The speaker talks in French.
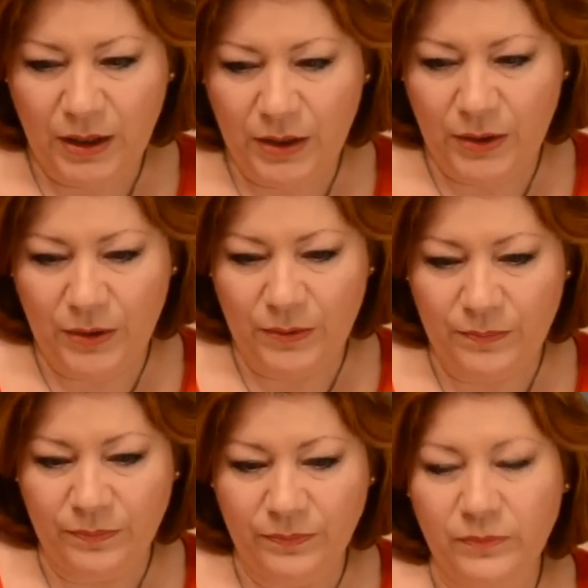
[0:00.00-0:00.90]

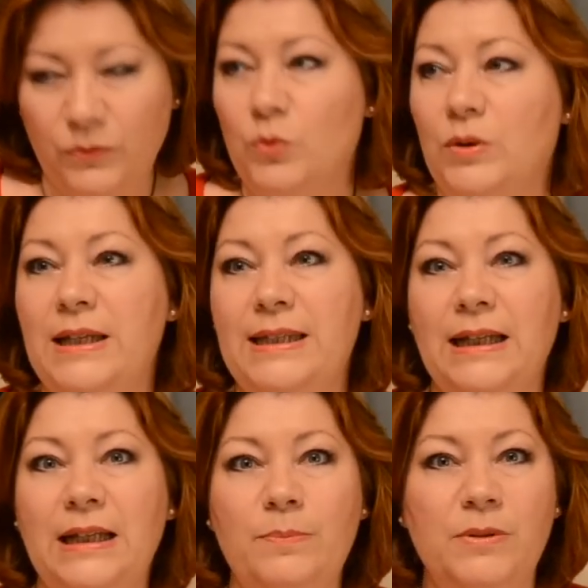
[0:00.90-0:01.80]
Euh, donc les
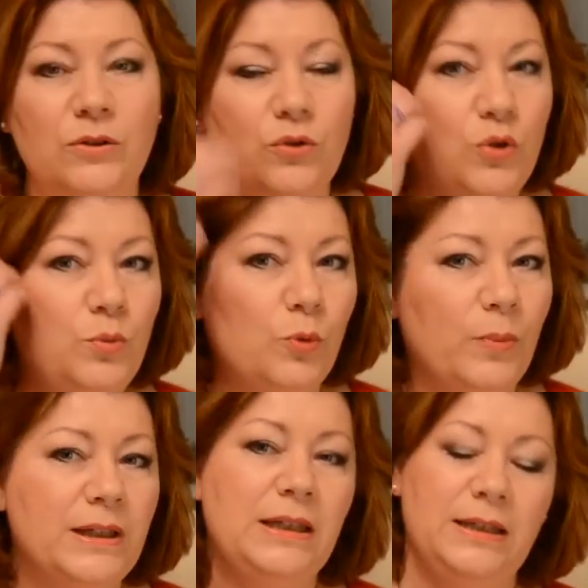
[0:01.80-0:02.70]
éclipses, juste
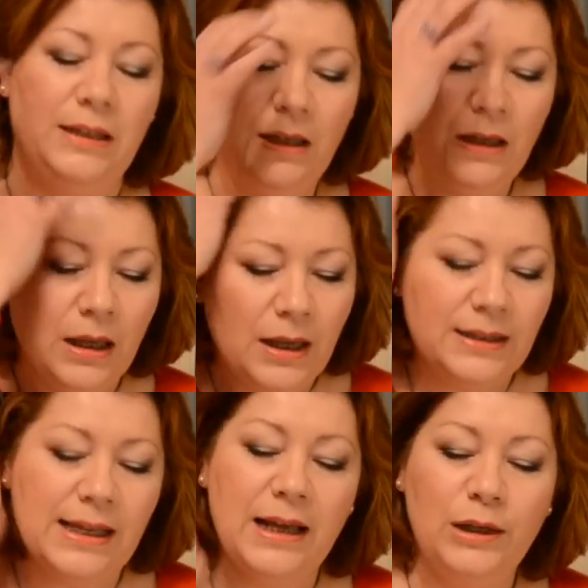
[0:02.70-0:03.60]
pour préciser,
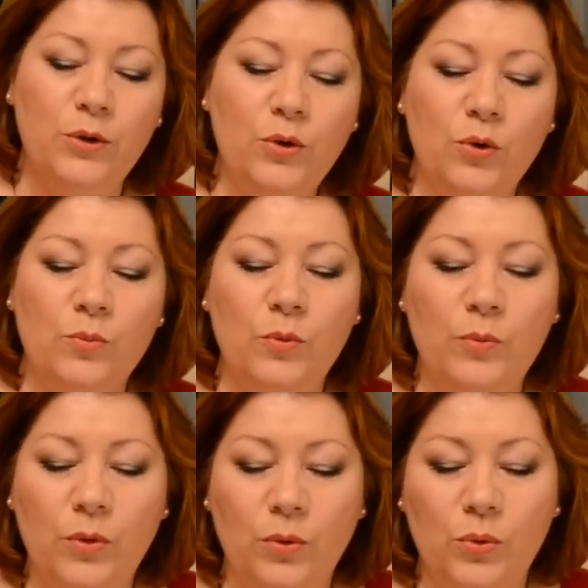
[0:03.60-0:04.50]
ça a lieu au
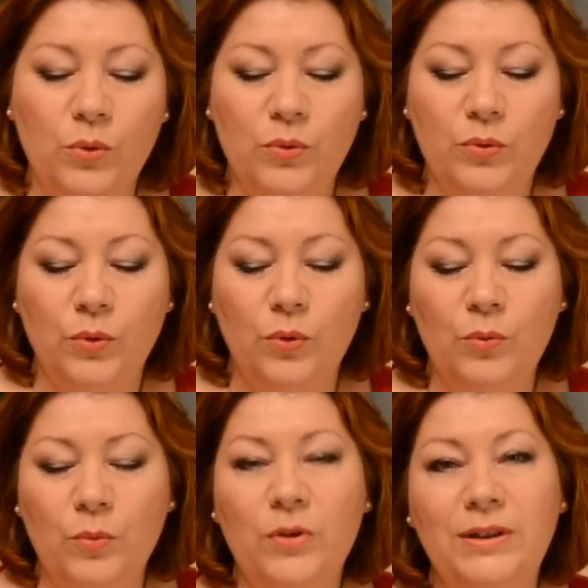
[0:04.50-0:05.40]
moment, au, au
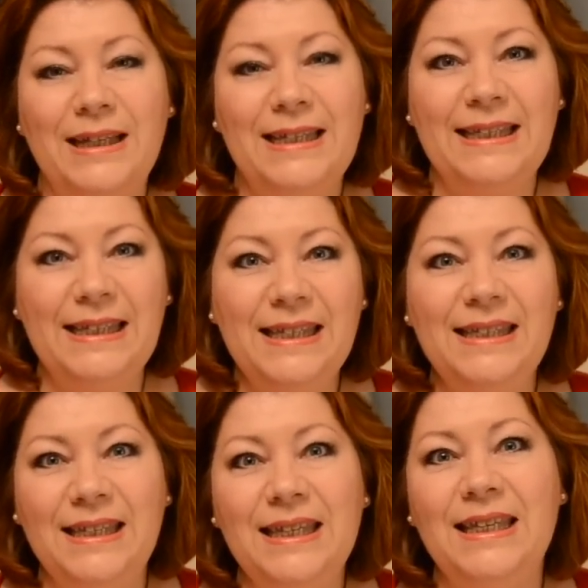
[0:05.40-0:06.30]
moment des
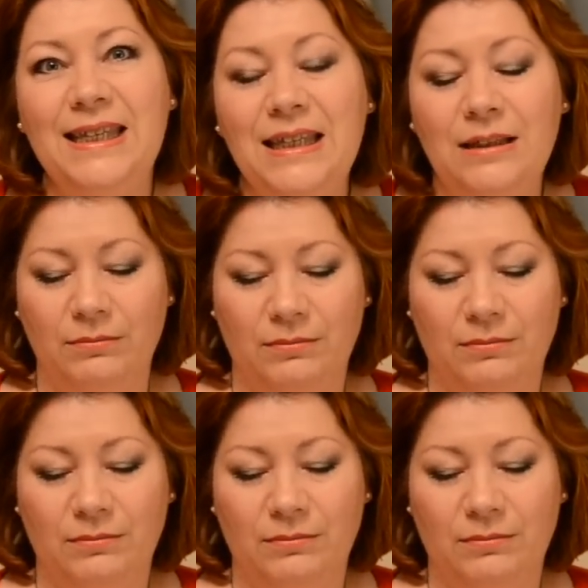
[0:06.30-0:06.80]
syzygies.